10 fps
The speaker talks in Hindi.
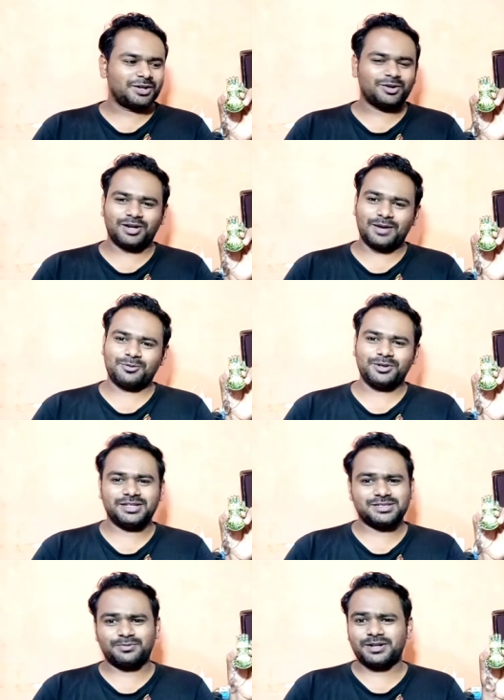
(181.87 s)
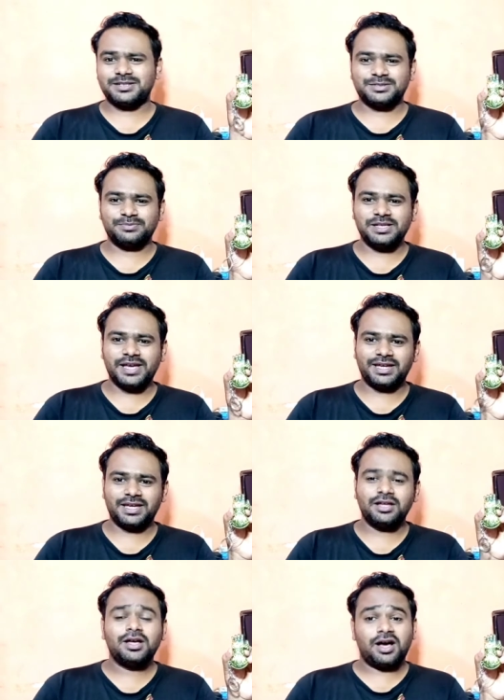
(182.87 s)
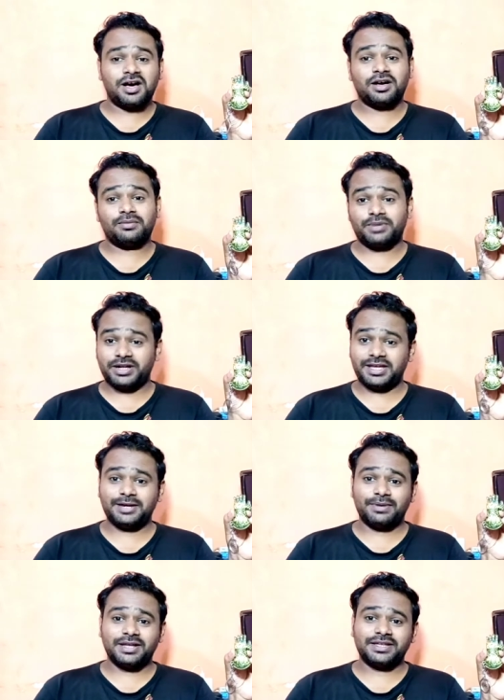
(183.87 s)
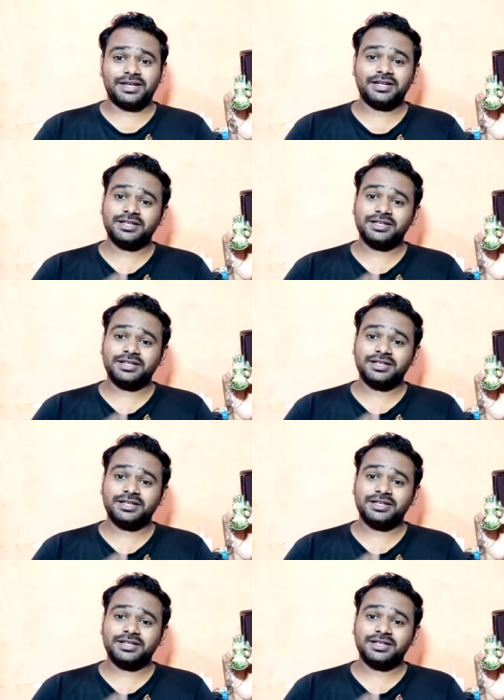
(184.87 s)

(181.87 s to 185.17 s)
और आपको ये सरप्राइजेस मिल जाएंगे हाँ बट एक बात है